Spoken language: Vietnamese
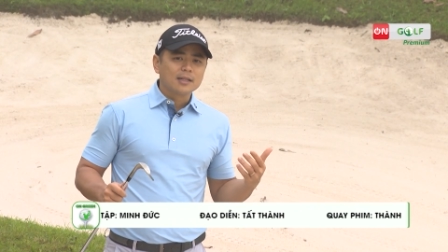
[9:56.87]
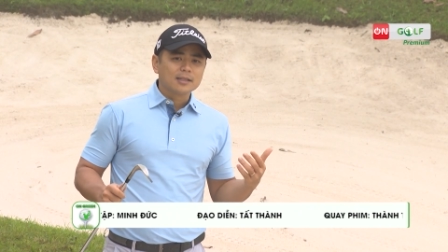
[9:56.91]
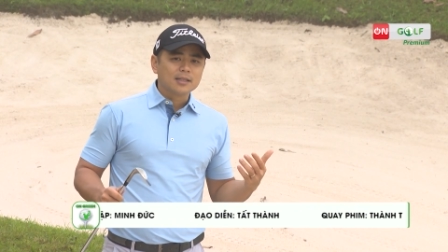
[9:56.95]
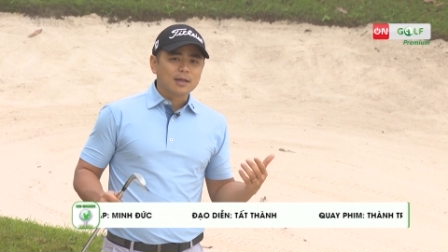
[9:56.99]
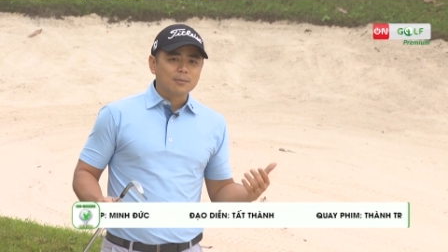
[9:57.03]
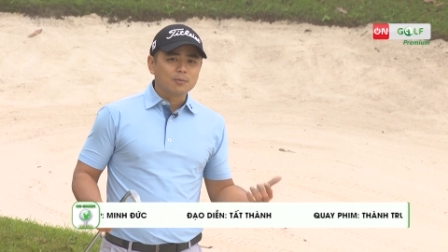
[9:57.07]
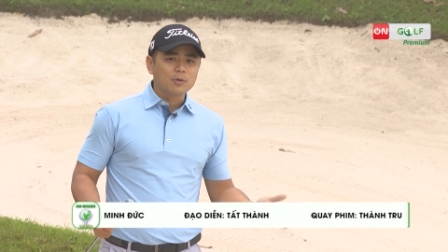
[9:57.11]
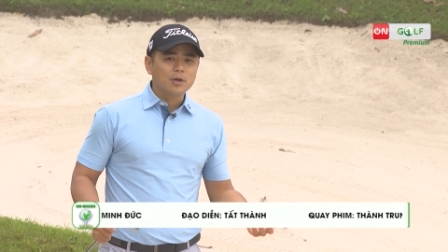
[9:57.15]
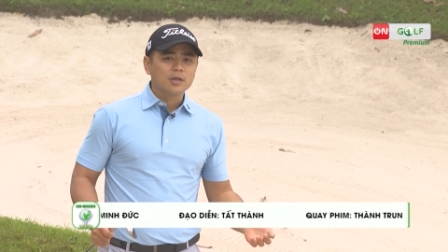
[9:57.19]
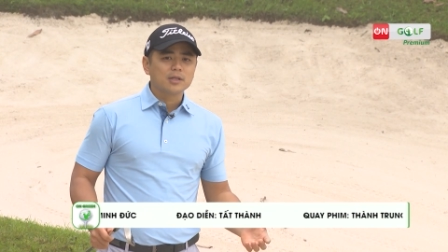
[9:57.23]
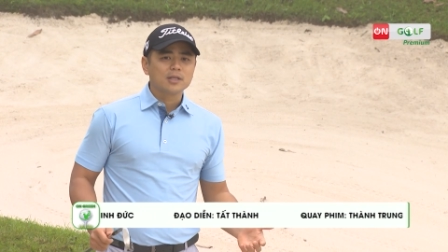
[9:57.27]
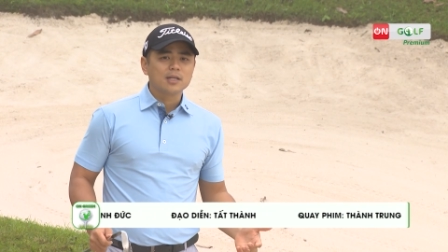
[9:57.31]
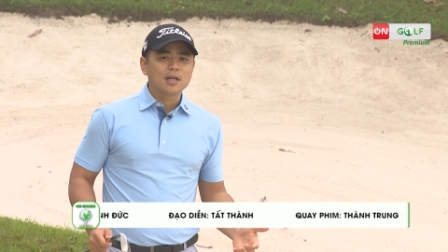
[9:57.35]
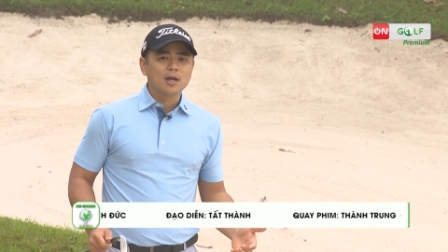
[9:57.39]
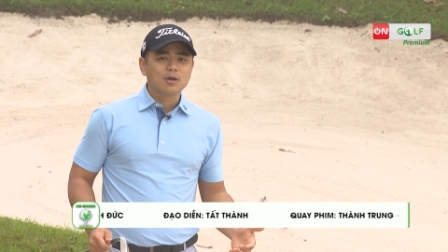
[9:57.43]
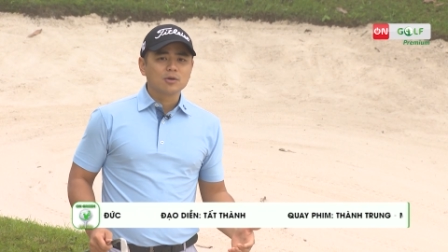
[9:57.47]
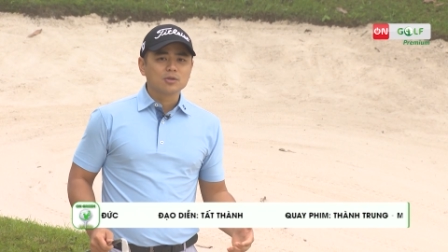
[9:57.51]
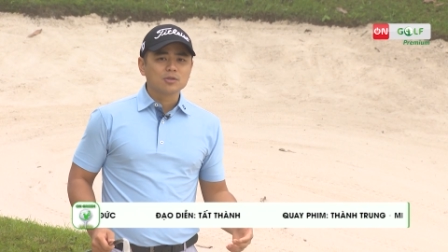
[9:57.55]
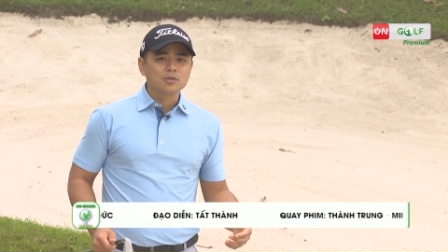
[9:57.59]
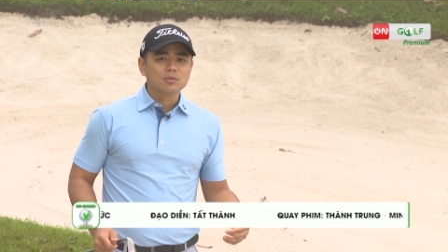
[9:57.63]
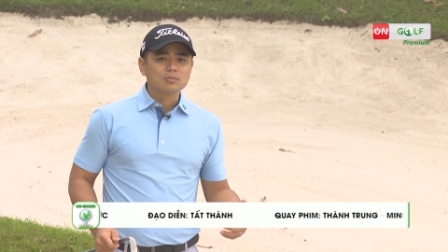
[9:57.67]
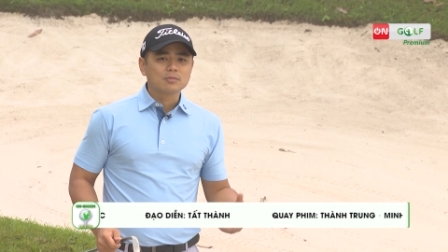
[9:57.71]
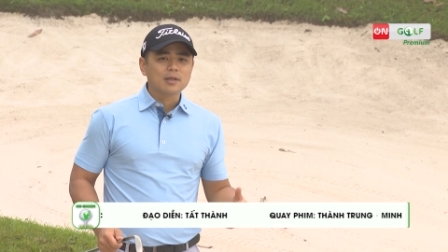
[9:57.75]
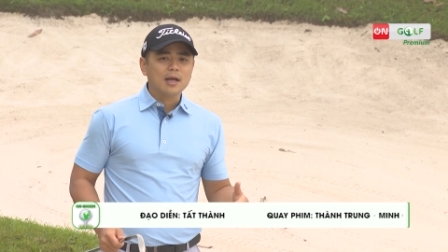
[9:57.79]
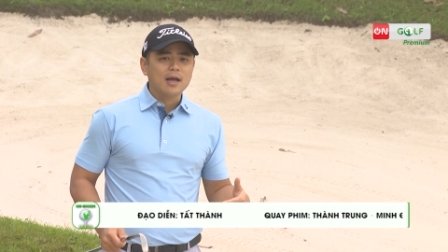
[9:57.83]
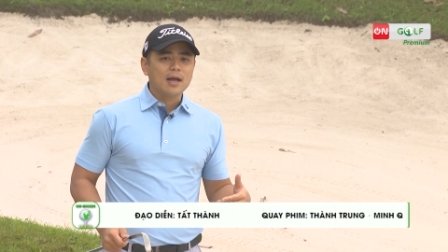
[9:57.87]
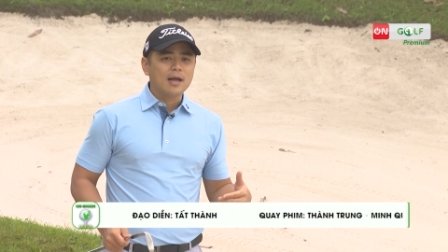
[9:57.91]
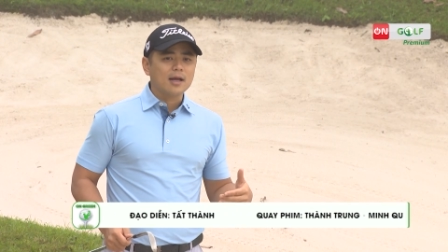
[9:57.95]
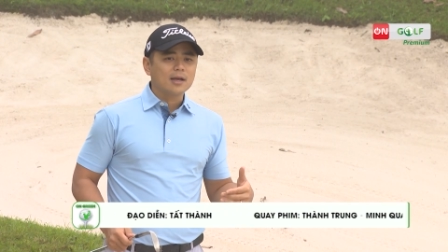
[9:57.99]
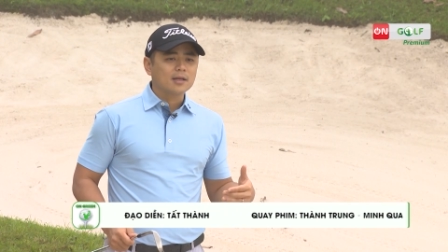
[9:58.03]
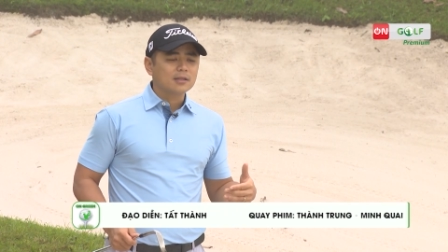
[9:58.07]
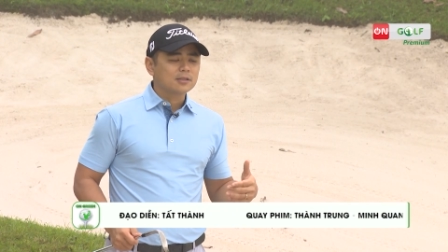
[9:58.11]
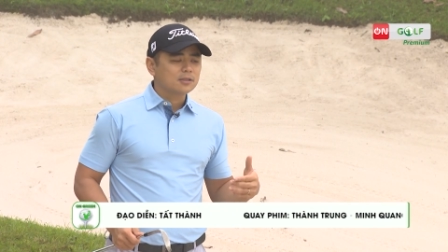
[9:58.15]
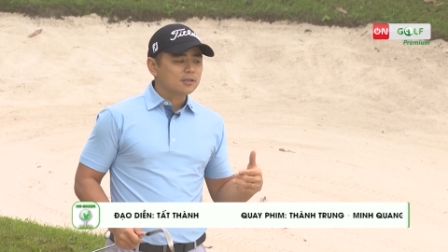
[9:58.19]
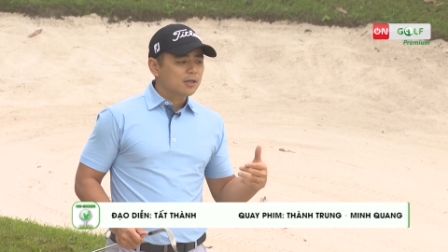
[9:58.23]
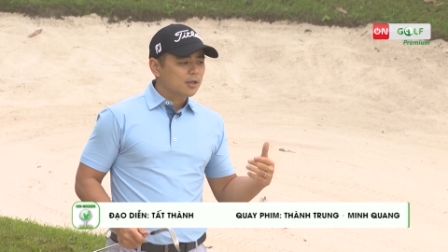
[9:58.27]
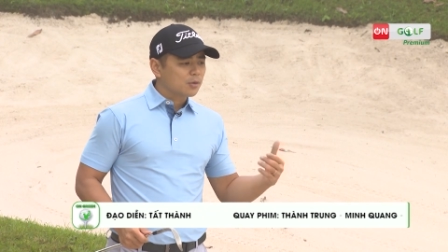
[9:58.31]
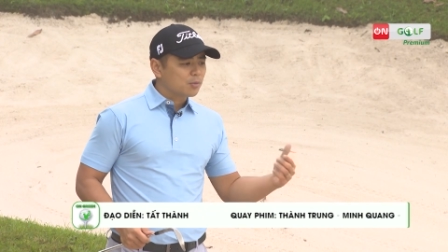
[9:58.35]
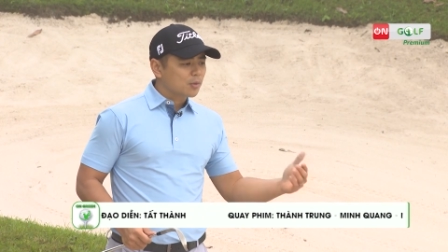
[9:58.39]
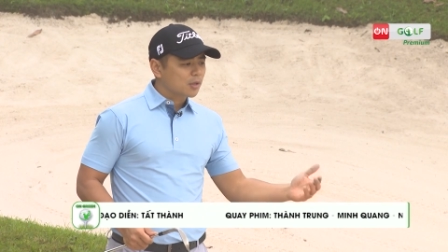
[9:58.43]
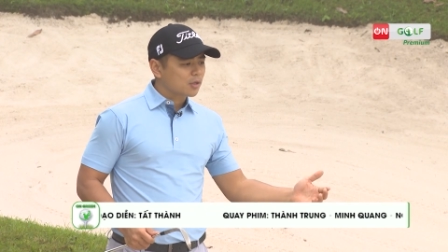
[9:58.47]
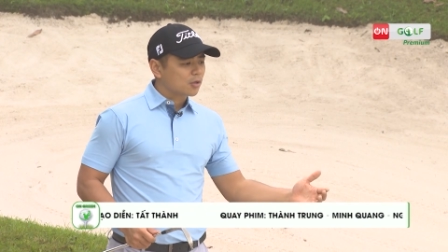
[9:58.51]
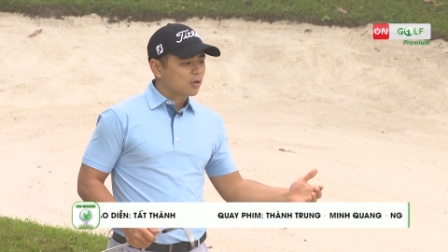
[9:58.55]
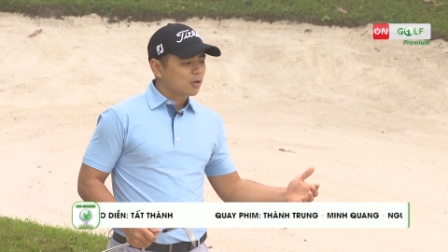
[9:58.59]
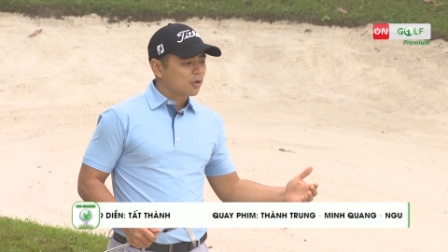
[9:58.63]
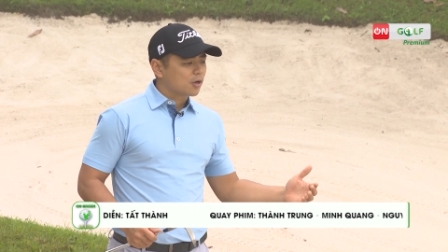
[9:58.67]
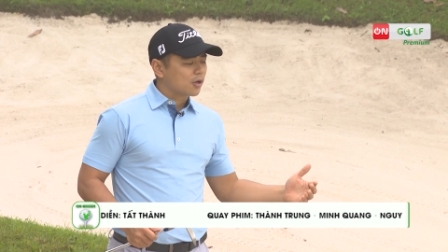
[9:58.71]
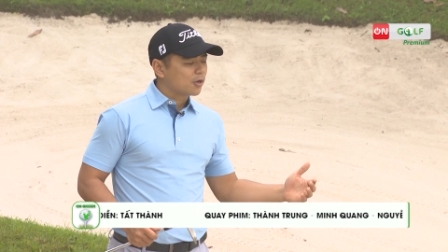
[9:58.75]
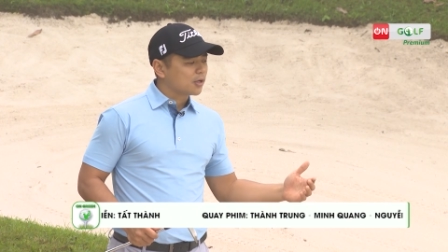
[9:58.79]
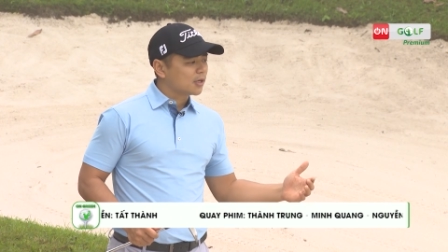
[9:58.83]
tập luyện nhiều chúng ta như anh Nguyễn
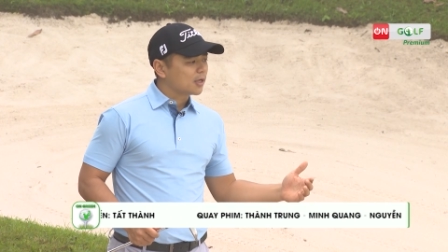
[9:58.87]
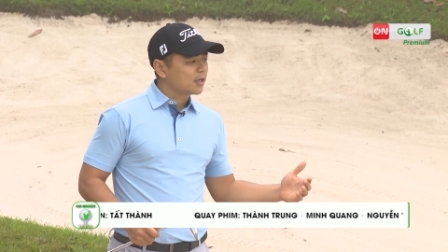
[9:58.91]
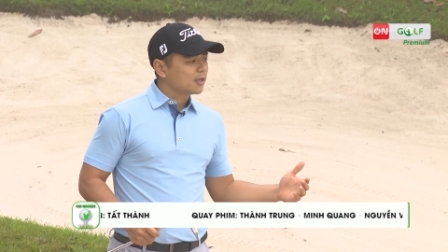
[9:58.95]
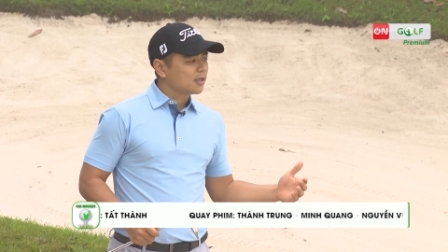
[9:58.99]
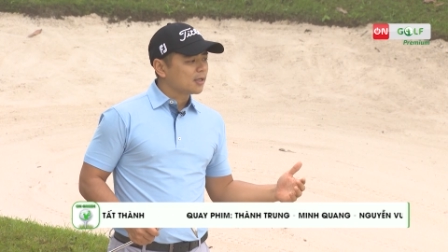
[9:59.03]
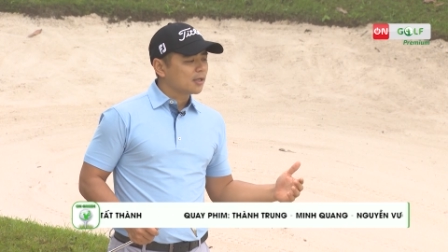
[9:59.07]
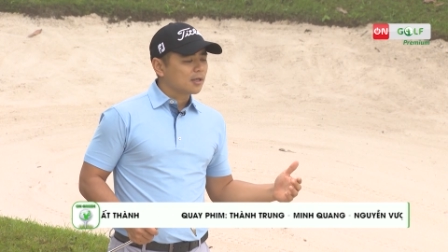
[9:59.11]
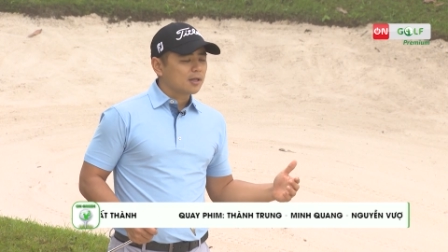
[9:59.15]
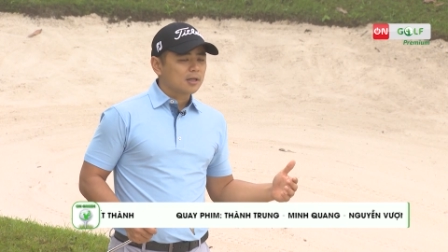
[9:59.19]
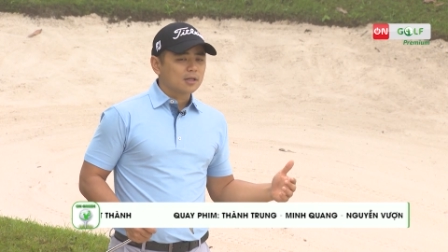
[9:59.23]
có nói đấy